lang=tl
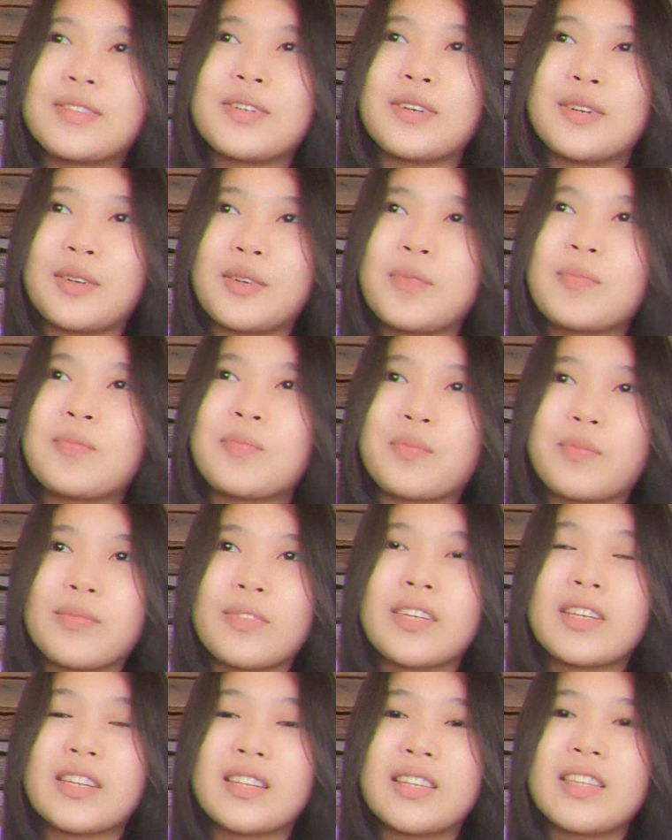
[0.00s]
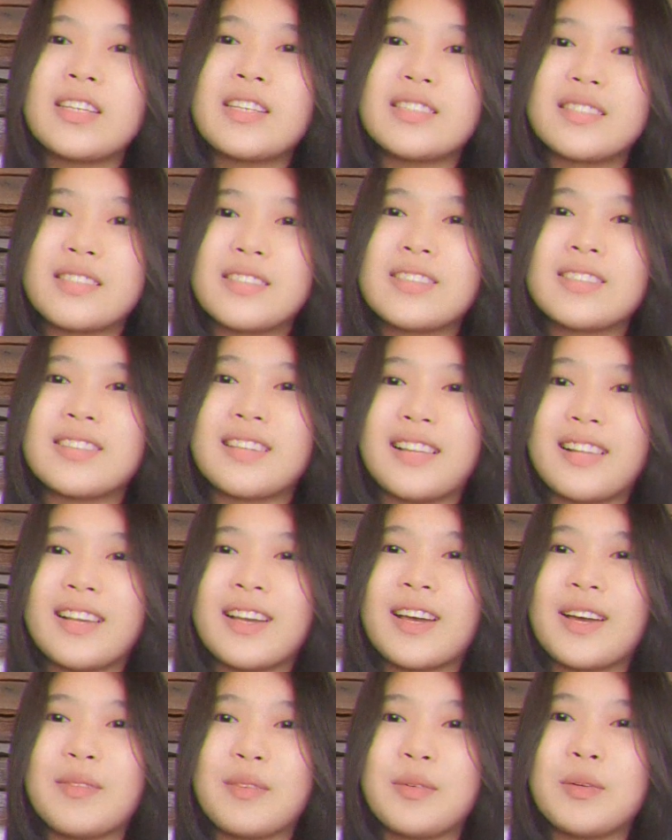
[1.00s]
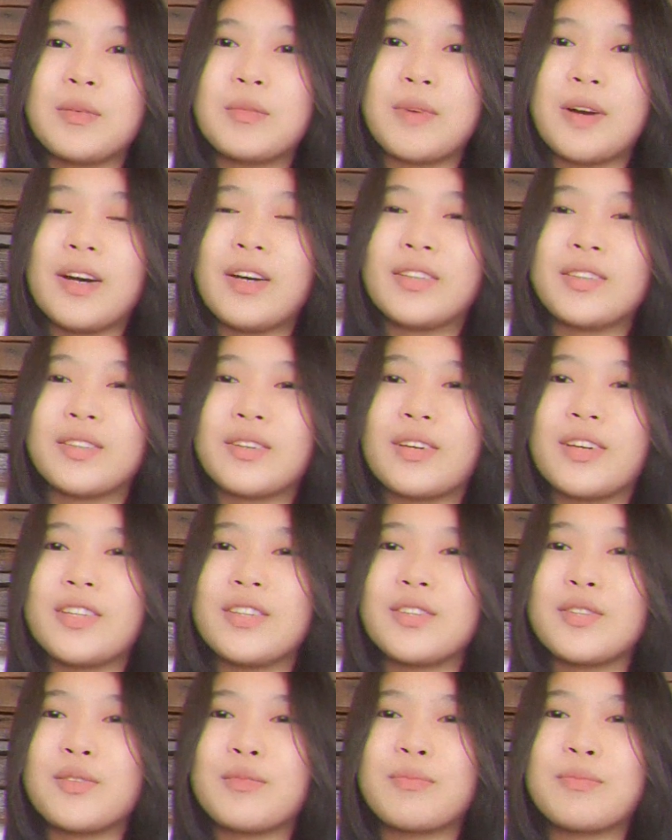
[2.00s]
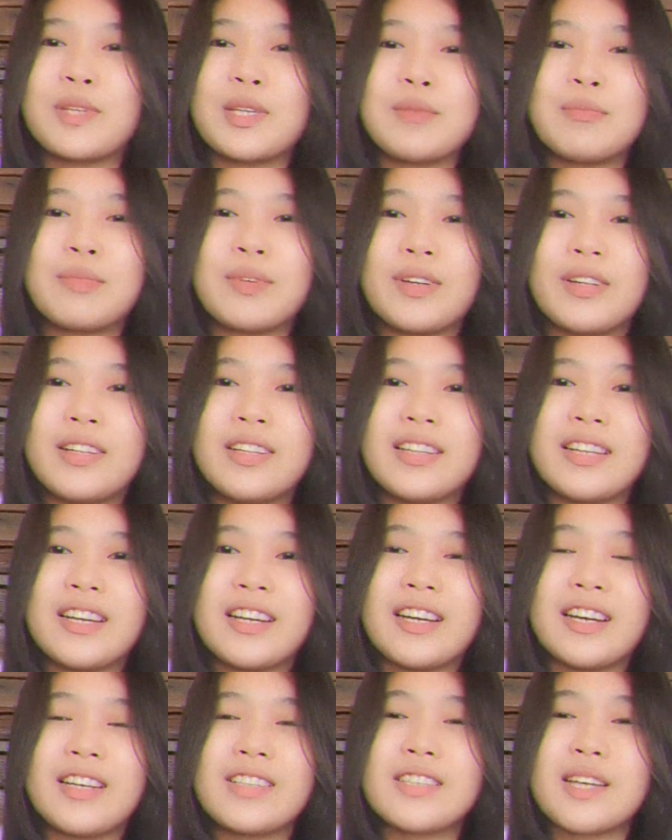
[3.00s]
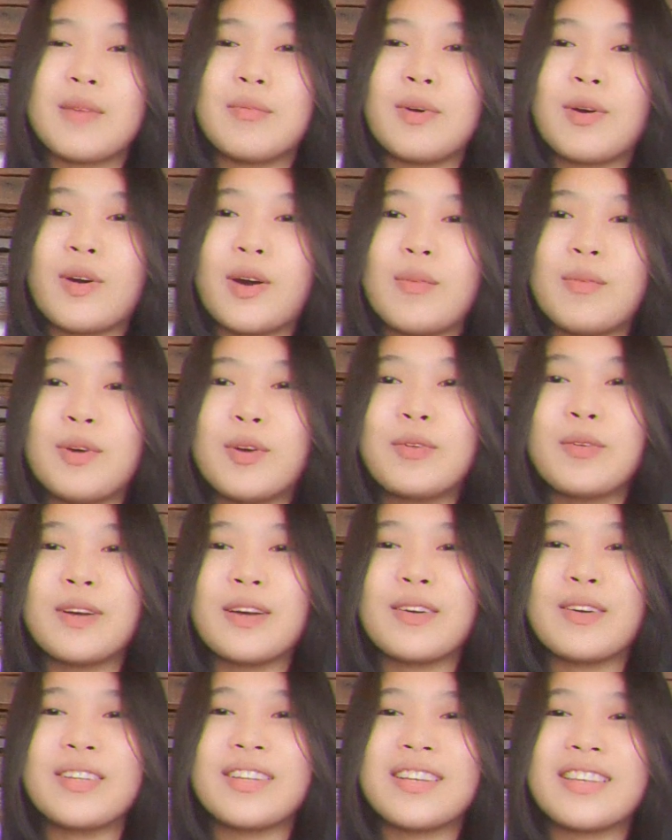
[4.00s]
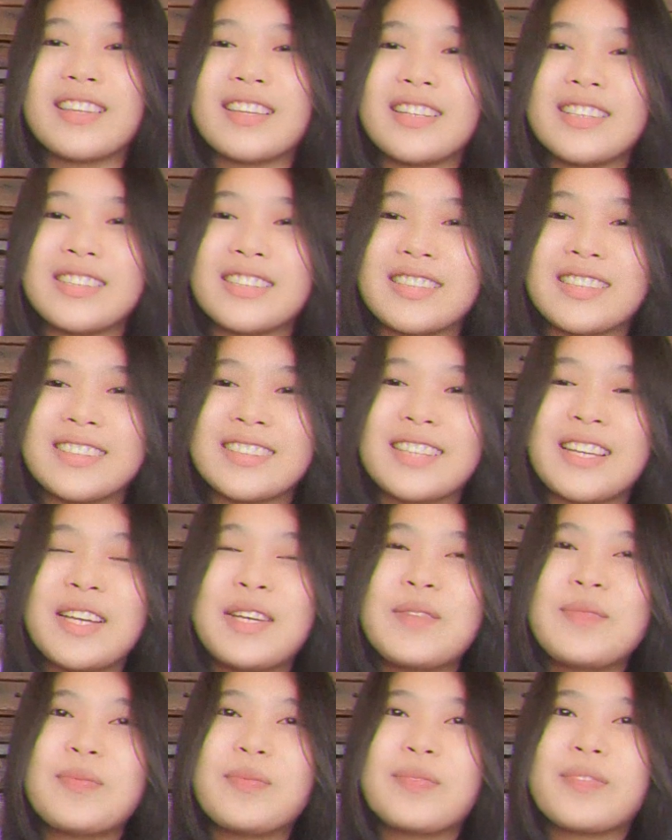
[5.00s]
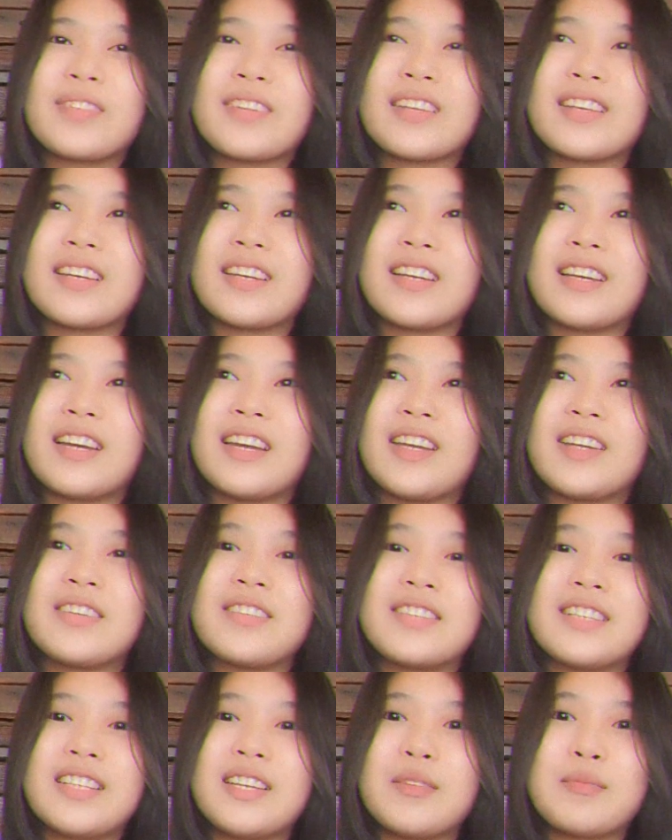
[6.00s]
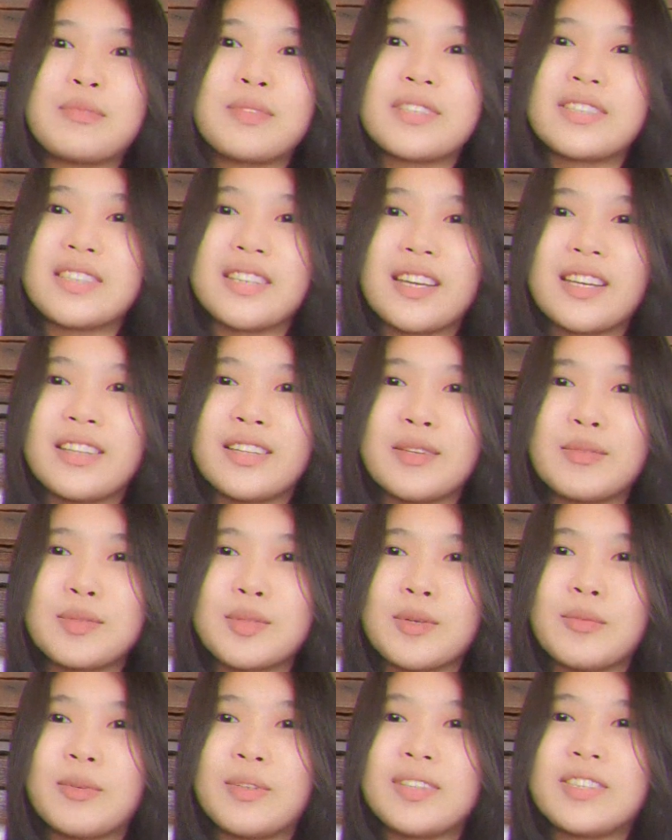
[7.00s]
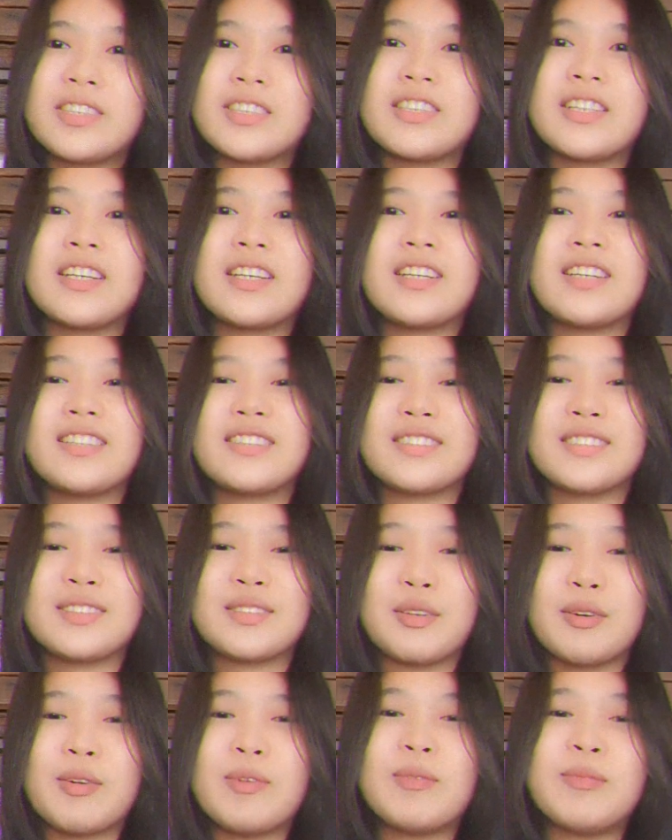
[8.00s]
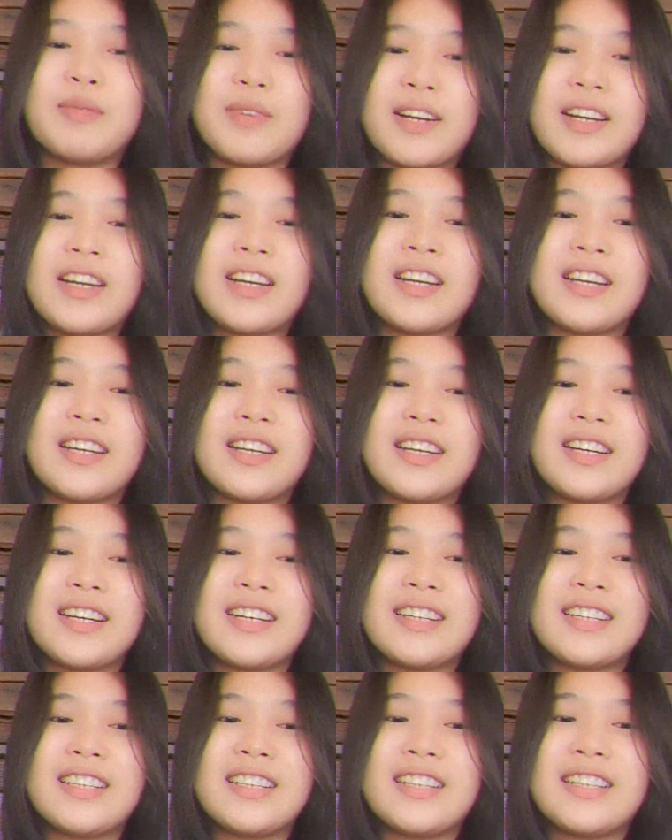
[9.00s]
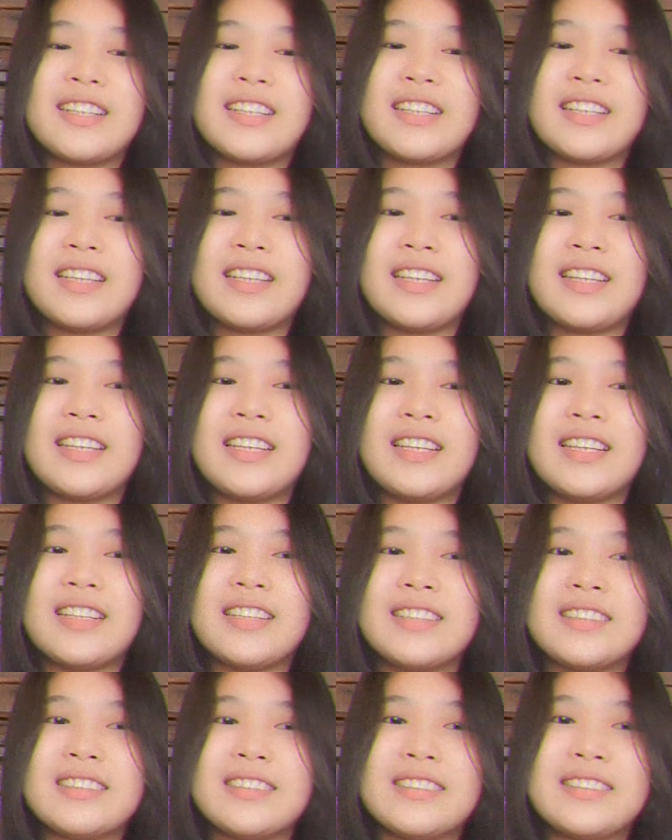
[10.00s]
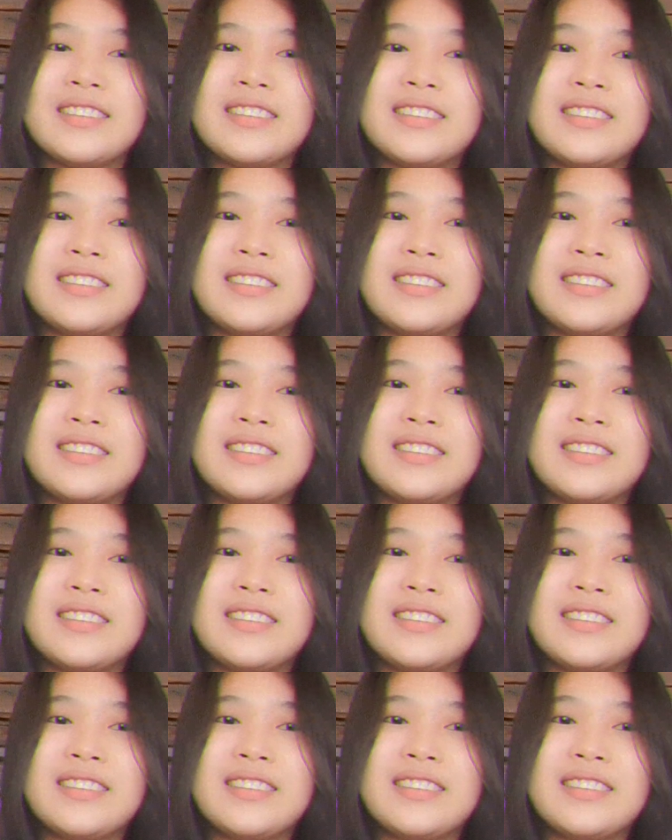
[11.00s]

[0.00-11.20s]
ko. Thesis talaga mababaon ko and yung people na kasama ko habang gumagawa ng thesis, I really appreciate them so much. Sobra. And